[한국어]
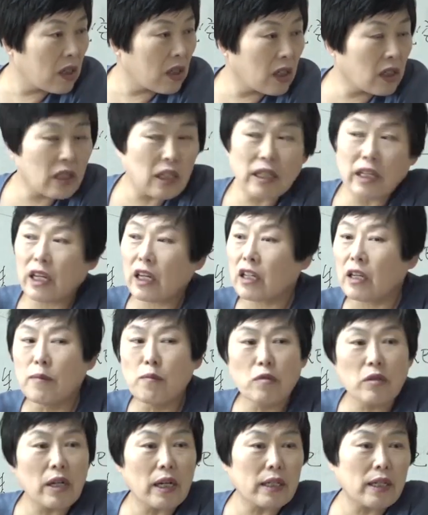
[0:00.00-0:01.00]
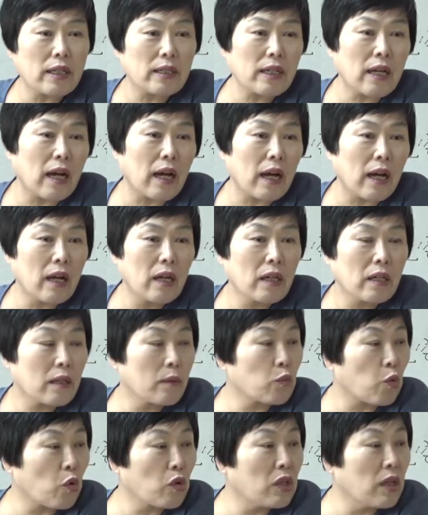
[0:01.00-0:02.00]
일단 내가 건물을 한 개 사.
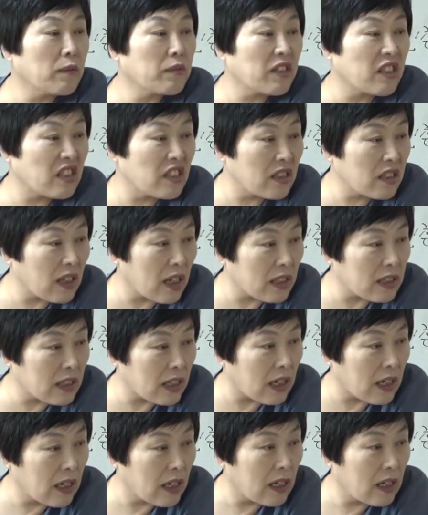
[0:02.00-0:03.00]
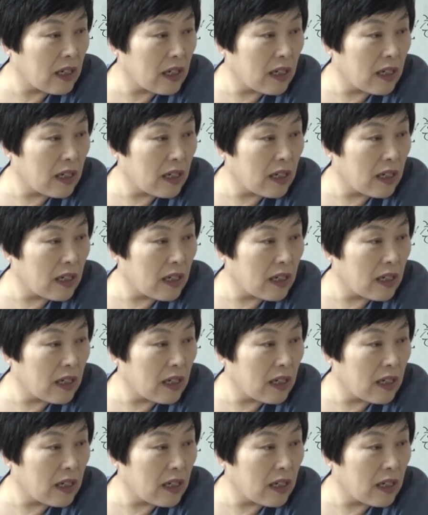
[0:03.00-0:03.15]
그럼 돈이 없어지는 거 아니야.